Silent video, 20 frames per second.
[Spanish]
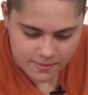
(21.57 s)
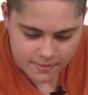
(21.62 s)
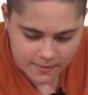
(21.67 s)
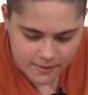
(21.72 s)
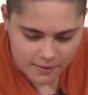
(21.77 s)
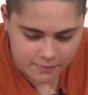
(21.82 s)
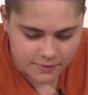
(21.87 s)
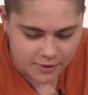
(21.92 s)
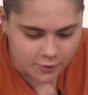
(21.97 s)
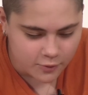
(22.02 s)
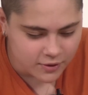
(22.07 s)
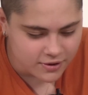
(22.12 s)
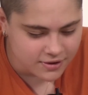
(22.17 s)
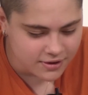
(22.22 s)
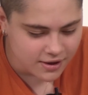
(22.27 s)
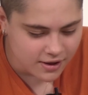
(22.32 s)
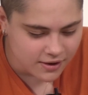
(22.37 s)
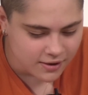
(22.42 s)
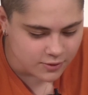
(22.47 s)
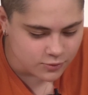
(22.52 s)
Dame
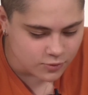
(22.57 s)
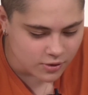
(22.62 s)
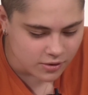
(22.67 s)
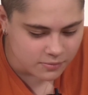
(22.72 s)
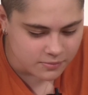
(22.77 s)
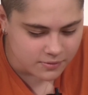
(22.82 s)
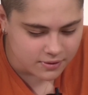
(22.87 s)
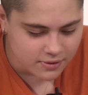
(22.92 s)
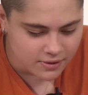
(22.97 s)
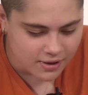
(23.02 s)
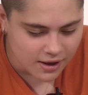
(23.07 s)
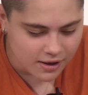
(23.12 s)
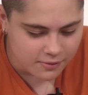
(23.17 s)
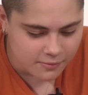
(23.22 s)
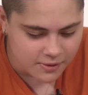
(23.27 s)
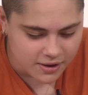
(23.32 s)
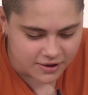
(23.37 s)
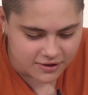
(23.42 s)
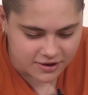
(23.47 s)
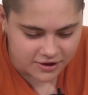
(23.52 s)
cuenta de tu
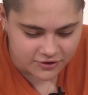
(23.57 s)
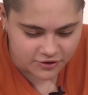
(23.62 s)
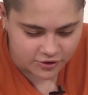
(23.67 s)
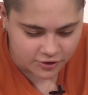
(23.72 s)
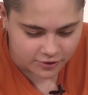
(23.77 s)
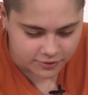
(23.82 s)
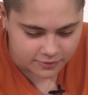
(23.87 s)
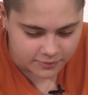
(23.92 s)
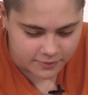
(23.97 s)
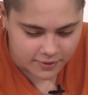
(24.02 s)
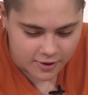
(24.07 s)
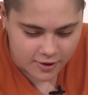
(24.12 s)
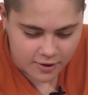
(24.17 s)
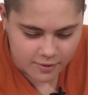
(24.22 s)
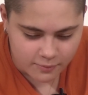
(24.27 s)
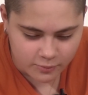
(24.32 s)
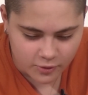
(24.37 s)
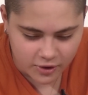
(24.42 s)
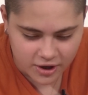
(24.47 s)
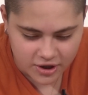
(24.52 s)
administración,
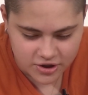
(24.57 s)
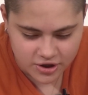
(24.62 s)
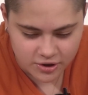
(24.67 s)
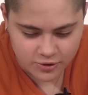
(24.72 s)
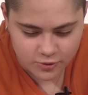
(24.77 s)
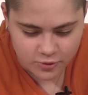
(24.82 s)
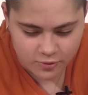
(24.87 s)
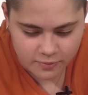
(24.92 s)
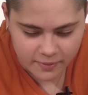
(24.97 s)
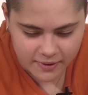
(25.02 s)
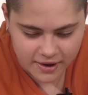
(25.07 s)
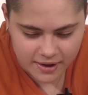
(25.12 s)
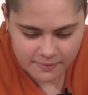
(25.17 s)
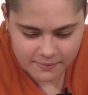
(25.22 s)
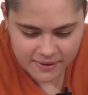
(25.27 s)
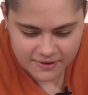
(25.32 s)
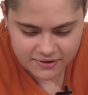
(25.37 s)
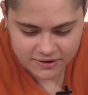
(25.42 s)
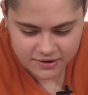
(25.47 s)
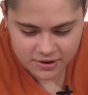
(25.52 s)
porque ya no ocuparás
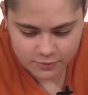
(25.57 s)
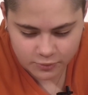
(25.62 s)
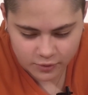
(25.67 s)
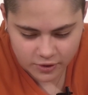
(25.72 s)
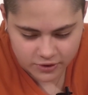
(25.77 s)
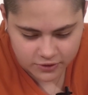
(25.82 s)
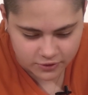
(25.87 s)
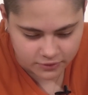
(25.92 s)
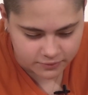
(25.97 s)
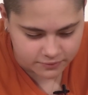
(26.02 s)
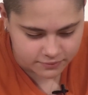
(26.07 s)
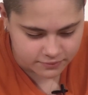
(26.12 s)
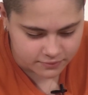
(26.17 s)
más este puesto.